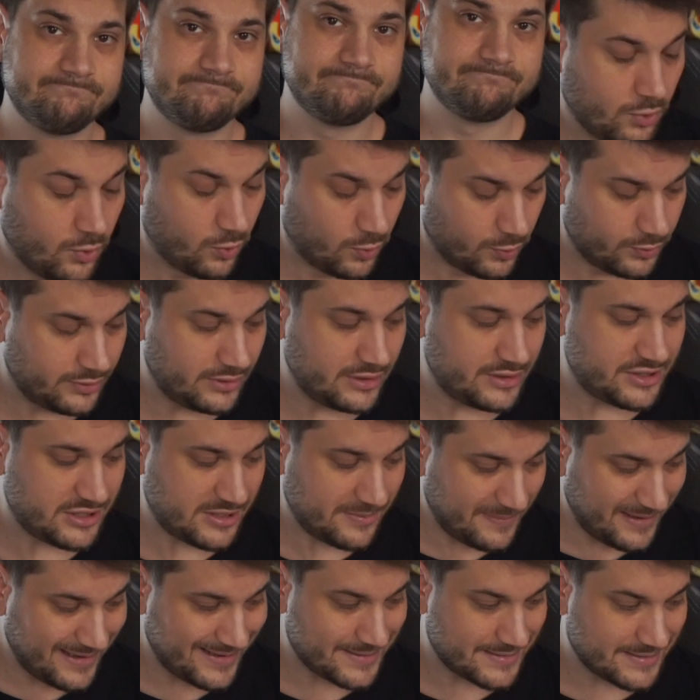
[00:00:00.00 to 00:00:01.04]
11
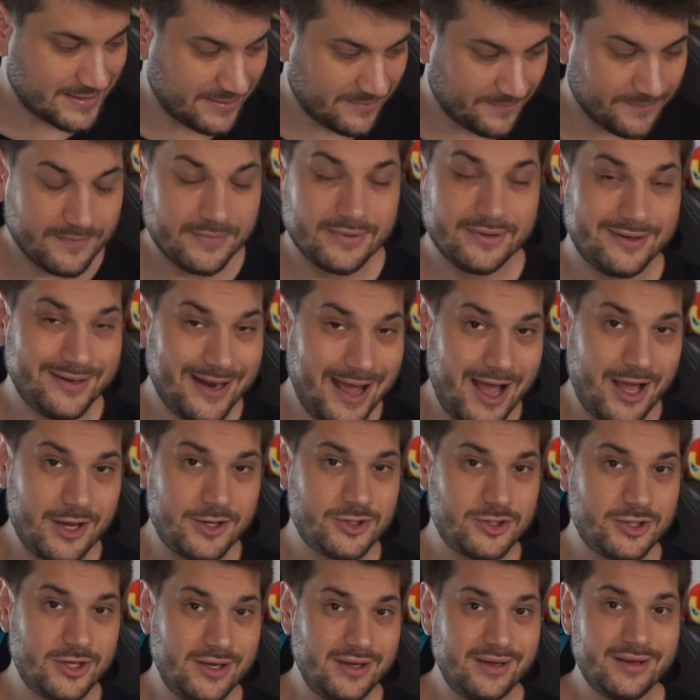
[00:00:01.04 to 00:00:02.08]
mesi
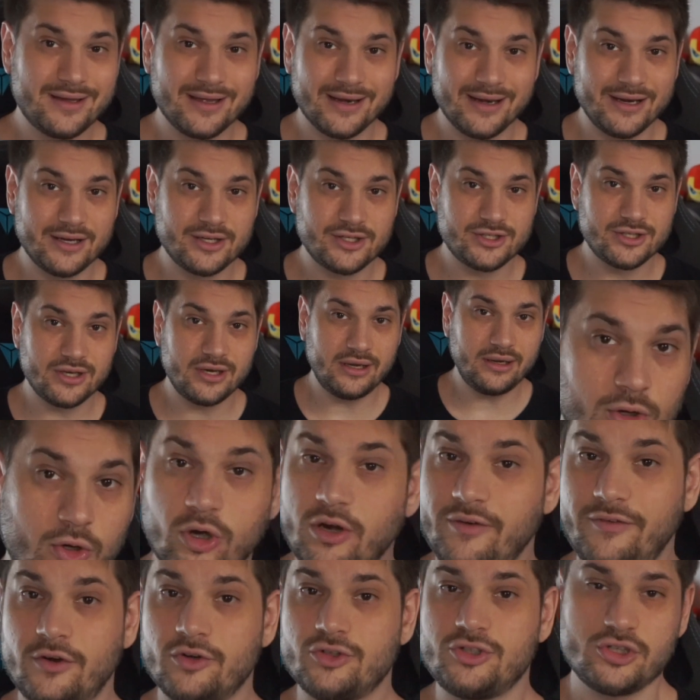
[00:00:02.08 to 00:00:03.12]
nasce, cresce,
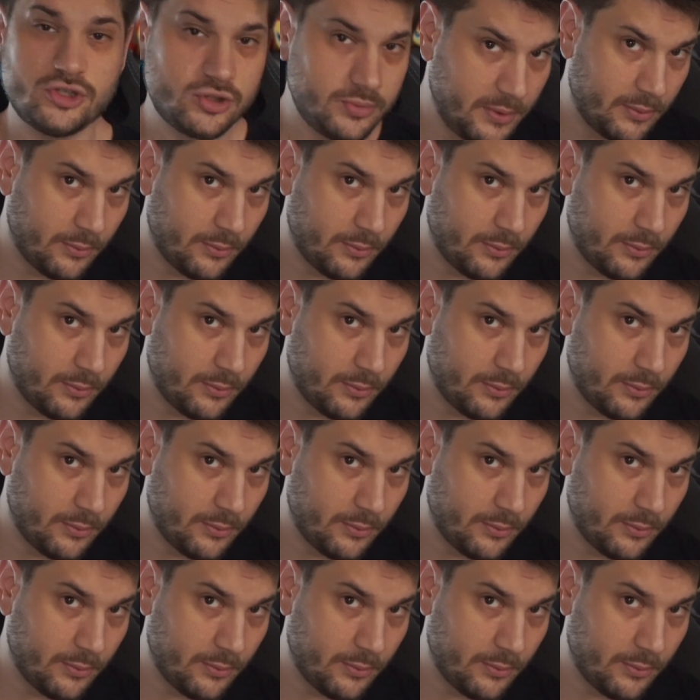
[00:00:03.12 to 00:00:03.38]
corre velocissimo e